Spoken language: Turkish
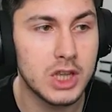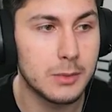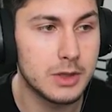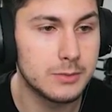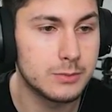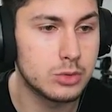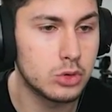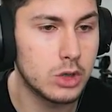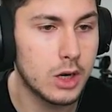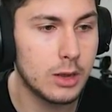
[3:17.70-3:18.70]
anlamadım.
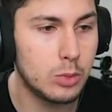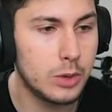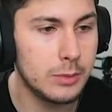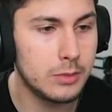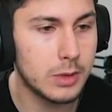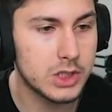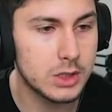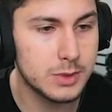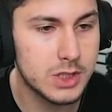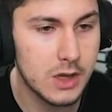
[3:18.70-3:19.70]
Bu arada bu benim
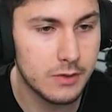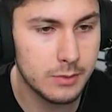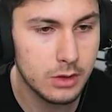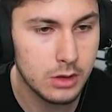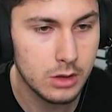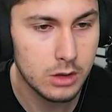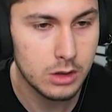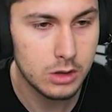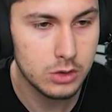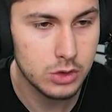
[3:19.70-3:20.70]
başka bir save'im.
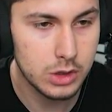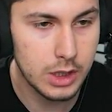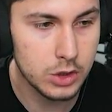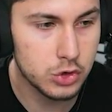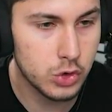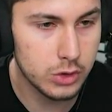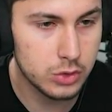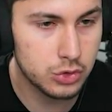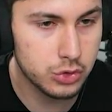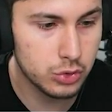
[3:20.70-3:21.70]
Hadi gelin şu, kö
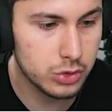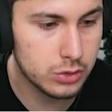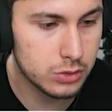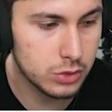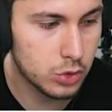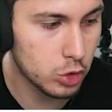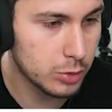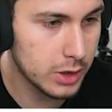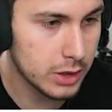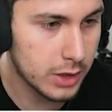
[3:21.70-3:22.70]
şu
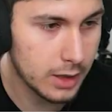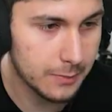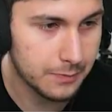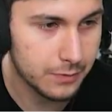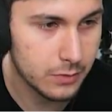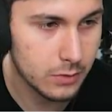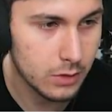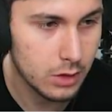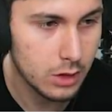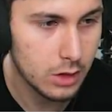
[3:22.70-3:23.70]
köyü bir indirelim.
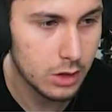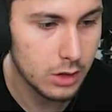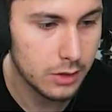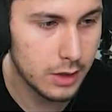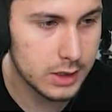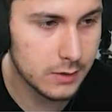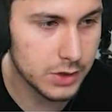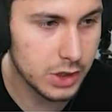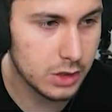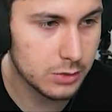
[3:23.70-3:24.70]
Direkt
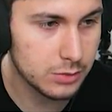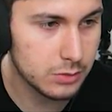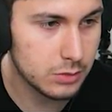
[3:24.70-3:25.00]
savaşa gireyim